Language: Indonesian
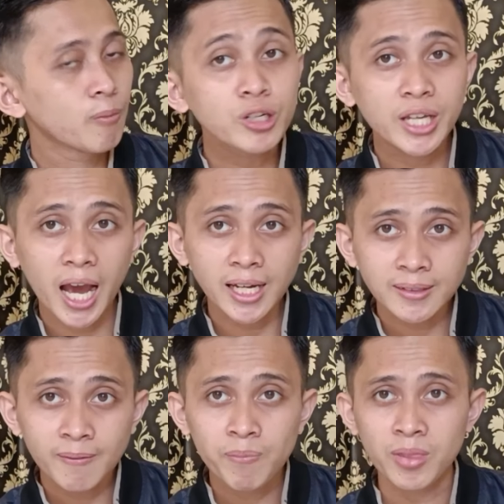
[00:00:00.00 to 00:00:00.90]
kemudian
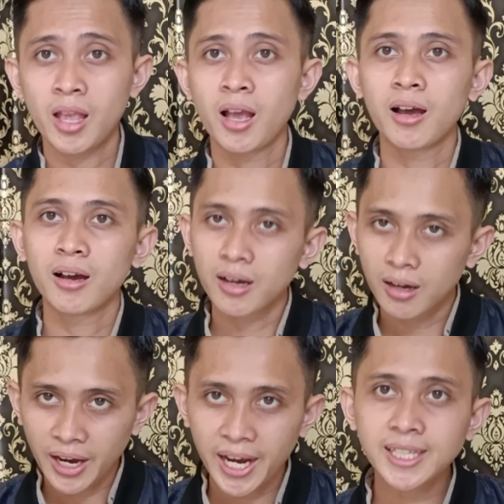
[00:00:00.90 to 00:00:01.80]

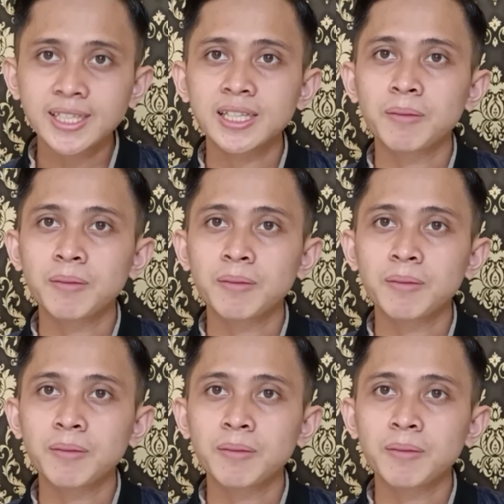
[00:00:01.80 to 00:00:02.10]
add